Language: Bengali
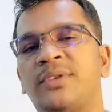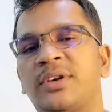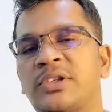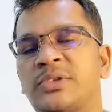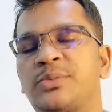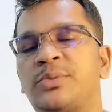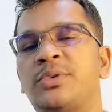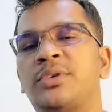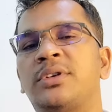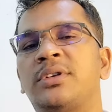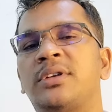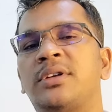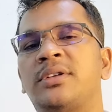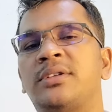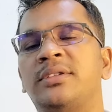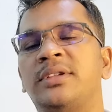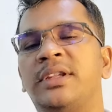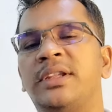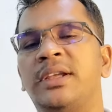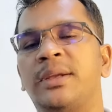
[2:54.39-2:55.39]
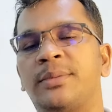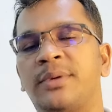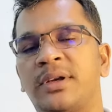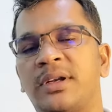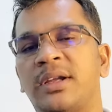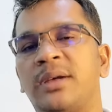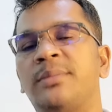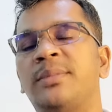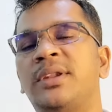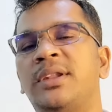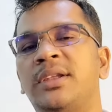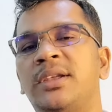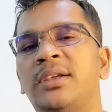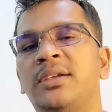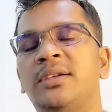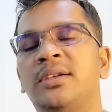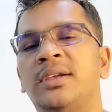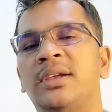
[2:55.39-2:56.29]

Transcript: পাসপোর্ট দিয়ে আপনার নাম দিয়ে